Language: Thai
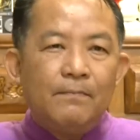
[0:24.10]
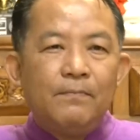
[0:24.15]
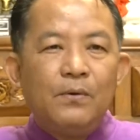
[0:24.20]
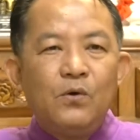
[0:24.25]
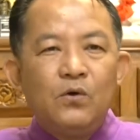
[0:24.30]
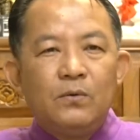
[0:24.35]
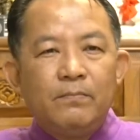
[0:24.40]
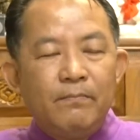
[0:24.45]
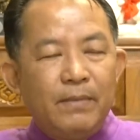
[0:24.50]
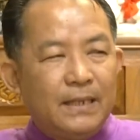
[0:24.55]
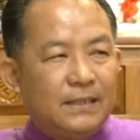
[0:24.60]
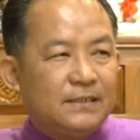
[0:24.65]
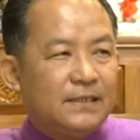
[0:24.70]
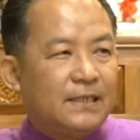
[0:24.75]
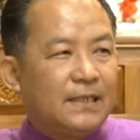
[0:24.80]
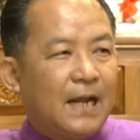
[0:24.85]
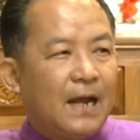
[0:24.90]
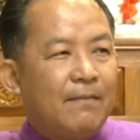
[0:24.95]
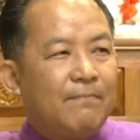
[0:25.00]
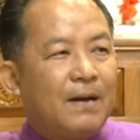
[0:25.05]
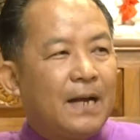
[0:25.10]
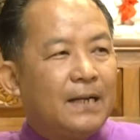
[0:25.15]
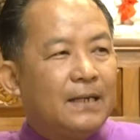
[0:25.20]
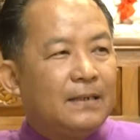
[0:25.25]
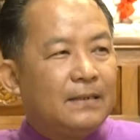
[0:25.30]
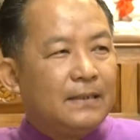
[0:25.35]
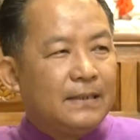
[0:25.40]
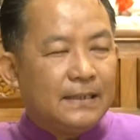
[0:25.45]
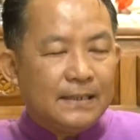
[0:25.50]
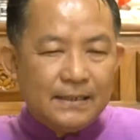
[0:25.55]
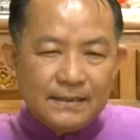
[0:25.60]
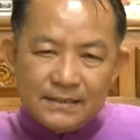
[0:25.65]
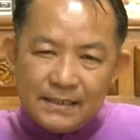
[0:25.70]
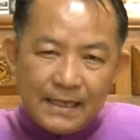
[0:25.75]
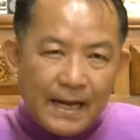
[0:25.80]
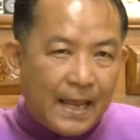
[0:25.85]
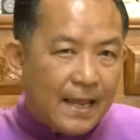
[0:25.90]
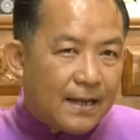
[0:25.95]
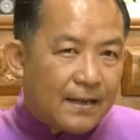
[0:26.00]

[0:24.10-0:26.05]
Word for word: พูดหมิ่นสถาบัน หรือแสด